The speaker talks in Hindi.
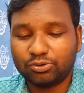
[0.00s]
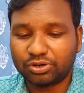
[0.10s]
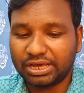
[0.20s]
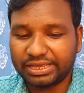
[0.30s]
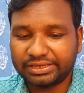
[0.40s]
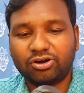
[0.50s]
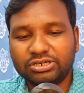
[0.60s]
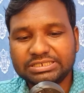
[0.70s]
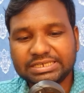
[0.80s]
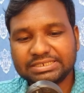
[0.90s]
हो रहा है और
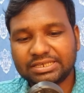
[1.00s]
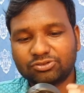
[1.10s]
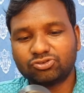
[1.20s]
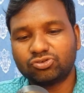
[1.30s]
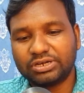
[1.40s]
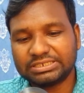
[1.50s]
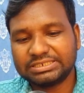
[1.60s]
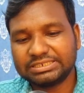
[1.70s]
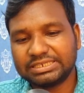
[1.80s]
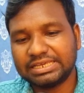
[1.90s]
इसके साथ दोस्तों और एक
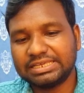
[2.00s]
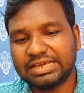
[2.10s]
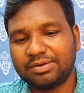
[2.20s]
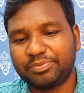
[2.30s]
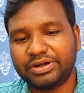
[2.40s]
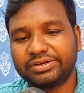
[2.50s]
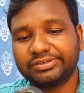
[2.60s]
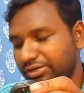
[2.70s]
चीज़ है यहाँ पर